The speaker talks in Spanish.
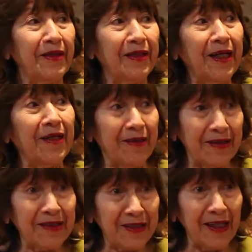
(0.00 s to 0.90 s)
y le
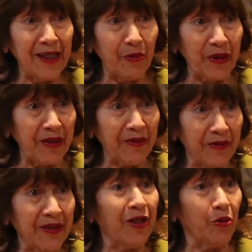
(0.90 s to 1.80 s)
decían la
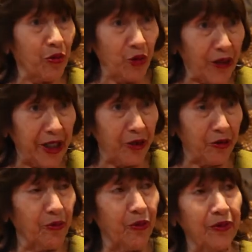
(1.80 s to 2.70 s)
panadería del burro
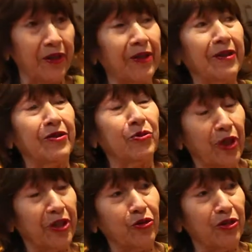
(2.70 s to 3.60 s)
negro, porque el
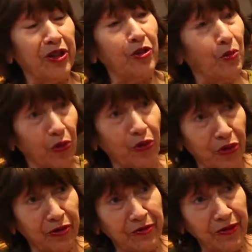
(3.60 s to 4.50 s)
dueño tenía un
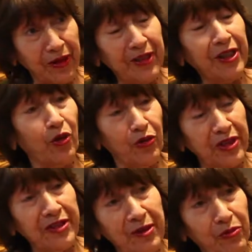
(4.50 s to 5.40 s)
burro y con
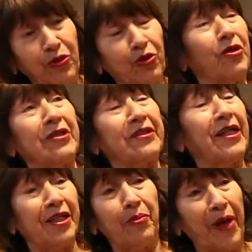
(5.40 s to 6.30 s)
ese burro hacía
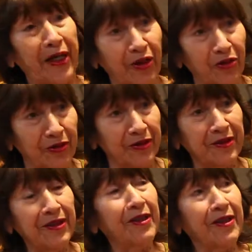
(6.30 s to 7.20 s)
el reparto.
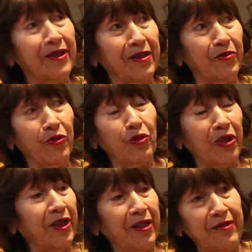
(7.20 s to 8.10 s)
no
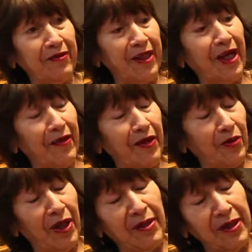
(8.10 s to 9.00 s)
tenía ni
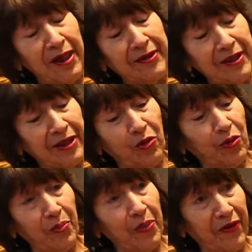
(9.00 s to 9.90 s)
entrada adelante, tenía un
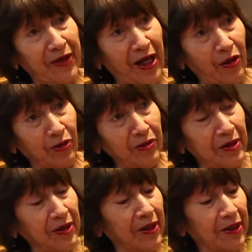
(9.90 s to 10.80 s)
empedrado
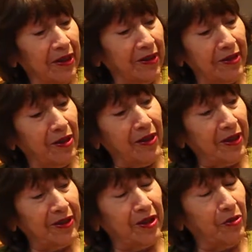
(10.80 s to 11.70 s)
y estaba
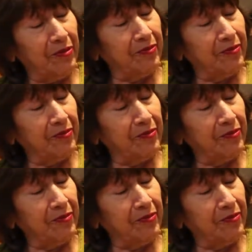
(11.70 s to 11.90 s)
este,